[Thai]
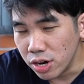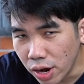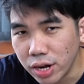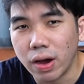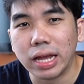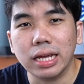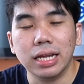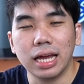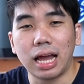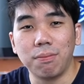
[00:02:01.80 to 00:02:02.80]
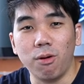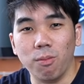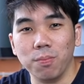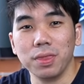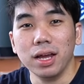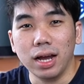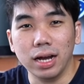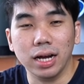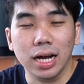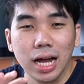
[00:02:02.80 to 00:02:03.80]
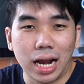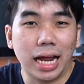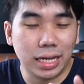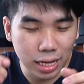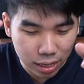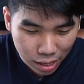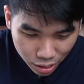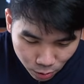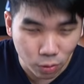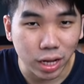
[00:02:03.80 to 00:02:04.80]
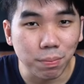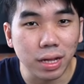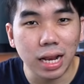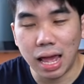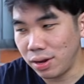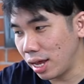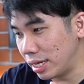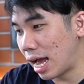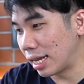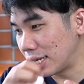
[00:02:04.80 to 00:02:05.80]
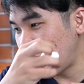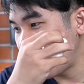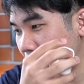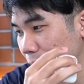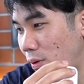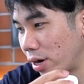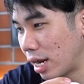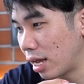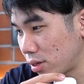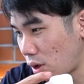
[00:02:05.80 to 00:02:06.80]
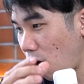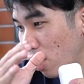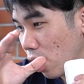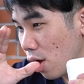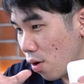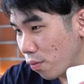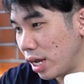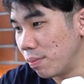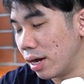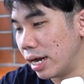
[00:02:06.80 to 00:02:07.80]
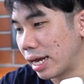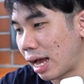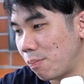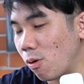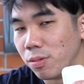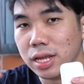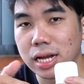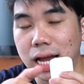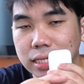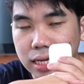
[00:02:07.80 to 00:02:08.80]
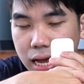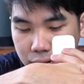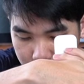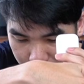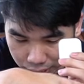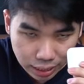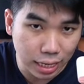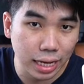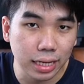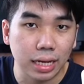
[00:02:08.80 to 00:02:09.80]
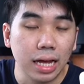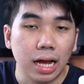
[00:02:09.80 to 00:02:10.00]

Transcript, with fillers: หน่อยๆนะครับผม เออ ใครที่ดูคลิปนี้แล้วเนี่ยอยากจะได้ AirPods นะ ต้องรีบเลยนะครับผมเดี๋ยวยังไงจะทิ้งลิงก์